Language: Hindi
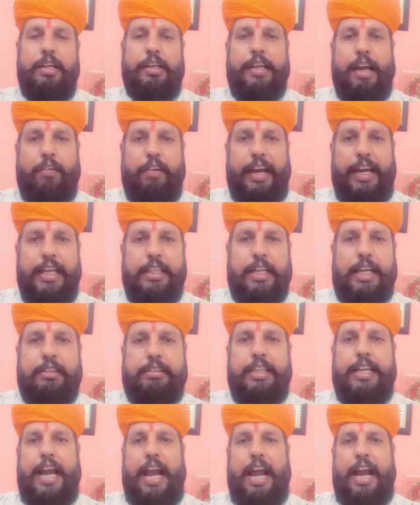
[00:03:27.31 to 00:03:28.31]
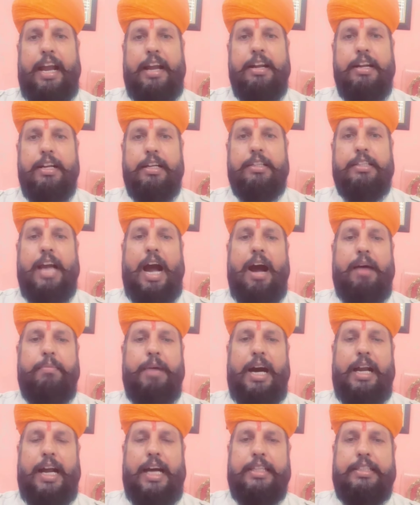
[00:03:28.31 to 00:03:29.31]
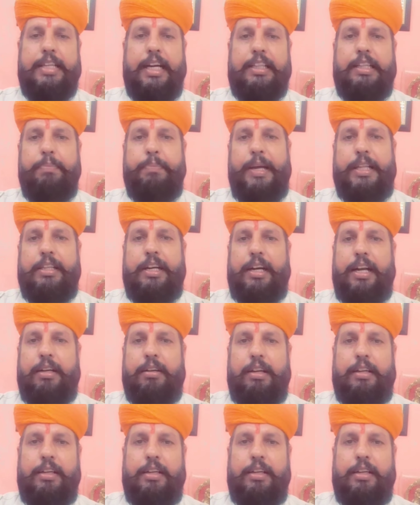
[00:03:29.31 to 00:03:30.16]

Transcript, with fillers: यह वही धरती है जहां महाराज जगदीपेंद्र